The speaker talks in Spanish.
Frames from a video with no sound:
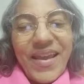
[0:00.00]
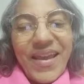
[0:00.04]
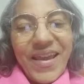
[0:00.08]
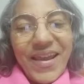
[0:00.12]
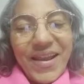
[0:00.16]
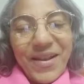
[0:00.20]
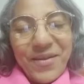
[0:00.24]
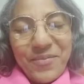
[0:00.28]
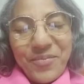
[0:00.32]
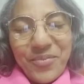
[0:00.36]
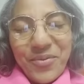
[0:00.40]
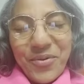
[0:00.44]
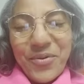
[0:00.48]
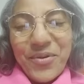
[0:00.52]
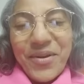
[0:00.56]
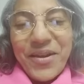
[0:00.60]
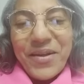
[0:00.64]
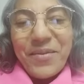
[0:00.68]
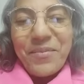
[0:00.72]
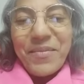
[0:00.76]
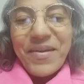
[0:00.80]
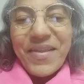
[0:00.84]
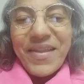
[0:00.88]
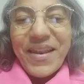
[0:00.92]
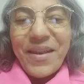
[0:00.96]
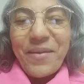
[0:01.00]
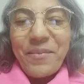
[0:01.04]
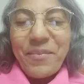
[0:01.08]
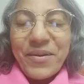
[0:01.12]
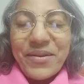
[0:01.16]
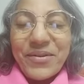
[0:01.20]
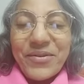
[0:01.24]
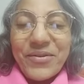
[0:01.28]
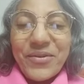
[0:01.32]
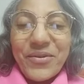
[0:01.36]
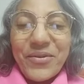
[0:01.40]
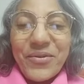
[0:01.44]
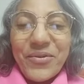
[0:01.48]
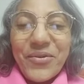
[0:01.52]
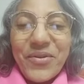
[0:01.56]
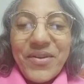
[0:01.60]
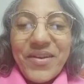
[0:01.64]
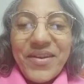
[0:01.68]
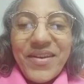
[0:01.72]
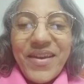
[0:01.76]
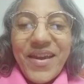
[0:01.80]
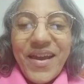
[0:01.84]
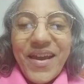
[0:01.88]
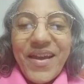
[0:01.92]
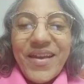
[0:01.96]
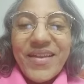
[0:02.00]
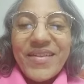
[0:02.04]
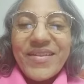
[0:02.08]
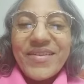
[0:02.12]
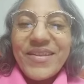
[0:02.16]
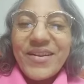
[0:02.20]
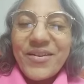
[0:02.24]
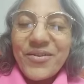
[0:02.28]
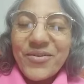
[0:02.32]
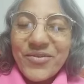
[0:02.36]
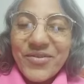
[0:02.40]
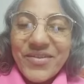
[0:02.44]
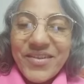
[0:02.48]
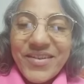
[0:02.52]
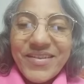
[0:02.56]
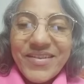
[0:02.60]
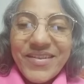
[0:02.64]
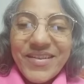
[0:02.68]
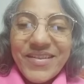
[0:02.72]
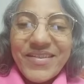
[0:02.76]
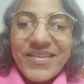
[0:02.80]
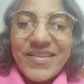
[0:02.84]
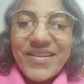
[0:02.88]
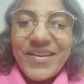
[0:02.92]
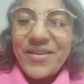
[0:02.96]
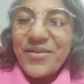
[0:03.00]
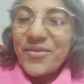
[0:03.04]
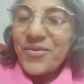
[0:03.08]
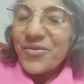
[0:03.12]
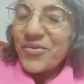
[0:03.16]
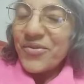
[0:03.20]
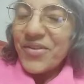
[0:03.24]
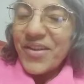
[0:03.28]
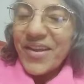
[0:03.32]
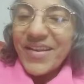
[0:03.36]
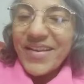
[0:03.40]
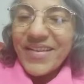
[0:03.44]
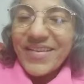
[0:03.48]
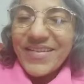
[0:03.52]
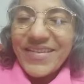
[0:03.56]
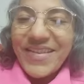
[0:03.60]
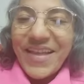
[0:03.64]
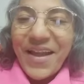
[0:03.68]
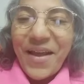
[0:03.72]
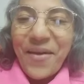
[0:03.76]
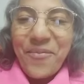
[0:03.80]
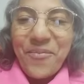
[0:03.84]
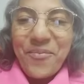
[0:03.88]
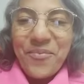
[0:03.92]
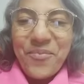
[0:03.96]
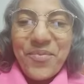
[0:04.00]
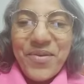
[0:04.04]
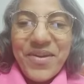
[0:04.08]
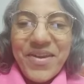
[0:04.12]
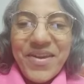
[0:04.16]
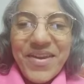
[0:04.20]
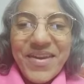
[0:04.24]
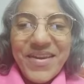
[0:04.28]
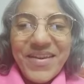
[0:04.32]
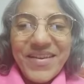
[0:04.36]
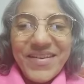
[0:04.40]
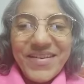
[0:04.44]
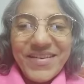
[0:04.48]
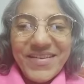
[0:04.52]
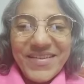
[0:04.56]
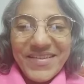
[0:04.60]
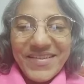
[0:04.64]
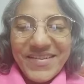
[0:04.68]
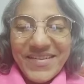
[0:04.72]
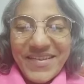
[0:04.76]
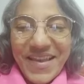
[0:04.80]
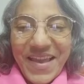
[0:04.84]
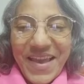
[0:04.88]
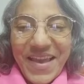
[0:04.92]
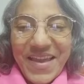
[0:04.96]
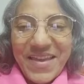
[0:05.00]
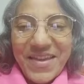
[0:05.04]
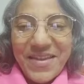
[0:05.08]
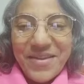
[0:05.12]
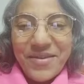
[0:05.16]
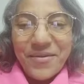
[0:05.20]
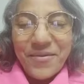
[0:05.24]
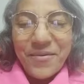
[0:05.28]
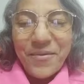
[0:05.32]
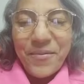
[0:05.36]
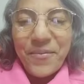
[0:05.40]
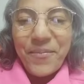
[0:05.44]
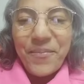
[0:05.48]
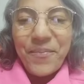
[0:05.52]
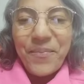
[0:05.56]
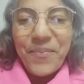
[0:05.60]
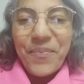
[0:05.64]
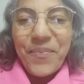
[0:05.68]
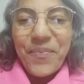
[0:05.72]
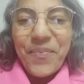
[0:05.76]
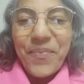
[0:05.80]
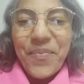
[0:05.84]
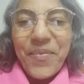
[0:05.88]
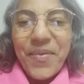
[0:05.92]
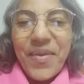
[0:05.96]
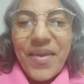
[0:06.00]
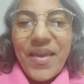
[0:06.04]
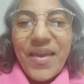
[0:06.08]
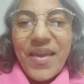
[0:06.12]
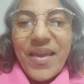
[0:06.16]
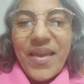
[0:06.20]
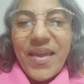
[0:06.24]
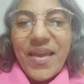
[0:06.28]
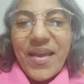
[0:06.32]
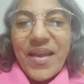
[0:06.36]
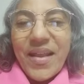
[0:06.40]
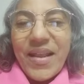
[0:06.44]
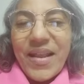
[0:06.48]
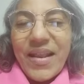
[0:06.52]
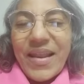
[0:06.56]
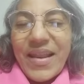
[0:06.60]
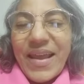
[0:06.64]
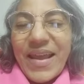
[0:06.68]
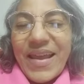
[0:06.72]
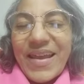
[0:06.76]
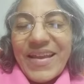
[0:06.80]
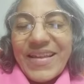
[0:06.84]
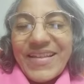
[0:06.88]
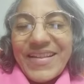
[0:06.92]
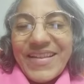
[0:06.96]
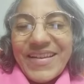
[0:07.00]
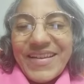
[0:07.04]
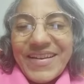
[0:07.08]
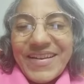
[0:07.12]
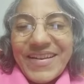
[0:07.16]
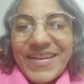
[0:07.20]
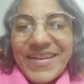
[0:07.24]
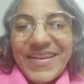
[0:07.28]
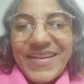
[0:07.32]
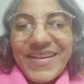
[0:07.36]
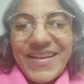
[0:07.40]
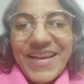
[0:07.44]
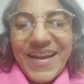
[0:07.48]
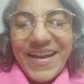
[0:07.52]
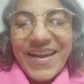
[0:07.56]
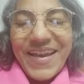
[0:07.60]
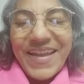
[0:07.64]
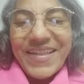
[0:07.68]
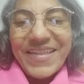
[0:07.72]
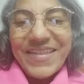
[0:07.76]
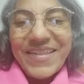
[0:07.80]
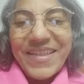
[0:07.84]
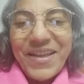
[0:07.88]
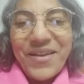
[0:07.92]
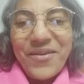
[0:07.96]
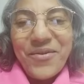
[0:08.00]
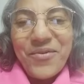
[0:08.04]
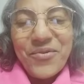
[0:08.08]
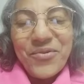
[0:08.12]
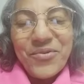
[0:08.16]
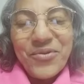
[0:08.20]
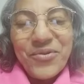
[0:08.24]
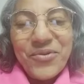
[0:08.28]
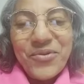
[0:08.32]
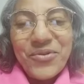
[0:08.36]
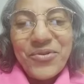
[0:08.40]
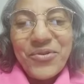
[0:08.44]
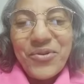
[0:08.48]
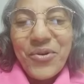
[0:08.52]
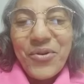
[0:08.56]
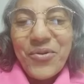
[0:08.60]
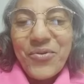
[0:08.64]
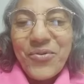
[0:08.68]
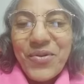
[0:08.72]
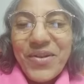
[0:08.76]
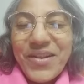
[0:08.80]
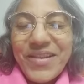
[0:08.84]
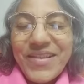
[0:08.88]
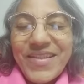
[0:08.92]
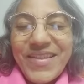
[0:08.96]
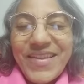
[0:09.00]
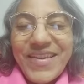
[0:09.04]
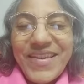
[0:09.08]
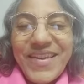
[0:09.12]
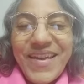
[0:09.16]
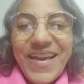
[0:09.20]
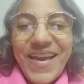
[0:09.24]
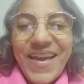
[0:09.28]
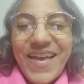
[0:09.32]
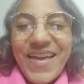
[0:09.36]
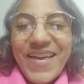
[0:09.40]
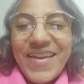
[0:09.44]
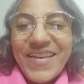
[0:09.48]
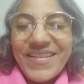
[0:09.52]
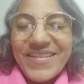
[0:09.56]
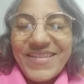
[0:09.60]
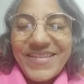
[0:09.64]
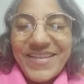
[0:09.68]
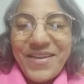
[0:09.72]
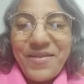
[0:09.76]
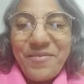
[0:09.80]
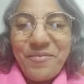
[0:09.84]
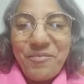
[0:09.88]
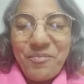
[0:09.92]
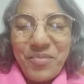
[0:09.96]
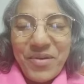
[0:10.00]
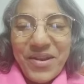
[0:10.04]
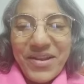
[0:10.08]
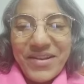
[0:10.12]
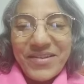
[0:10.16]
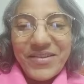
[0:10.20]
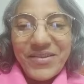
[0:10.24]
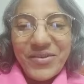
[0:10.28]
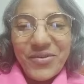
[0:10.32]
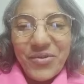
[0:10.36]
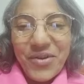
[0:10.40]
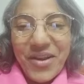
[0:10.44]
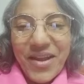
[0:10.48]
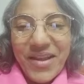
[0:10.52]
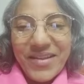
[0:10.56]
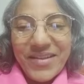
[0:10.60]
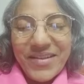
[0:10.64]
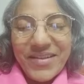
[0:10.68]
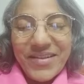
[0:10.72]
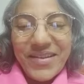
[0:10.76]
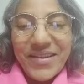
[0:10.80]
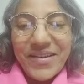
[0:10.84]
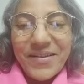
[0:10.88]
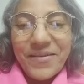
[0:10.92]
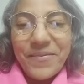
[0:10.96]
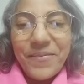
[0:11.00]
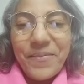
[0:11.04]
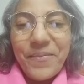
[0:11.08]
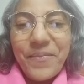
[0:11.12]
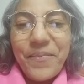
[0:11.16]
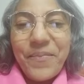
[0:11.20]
El problema de la patología de los intestinos también se ha ido. La energía que tengo todo el día es impresionante.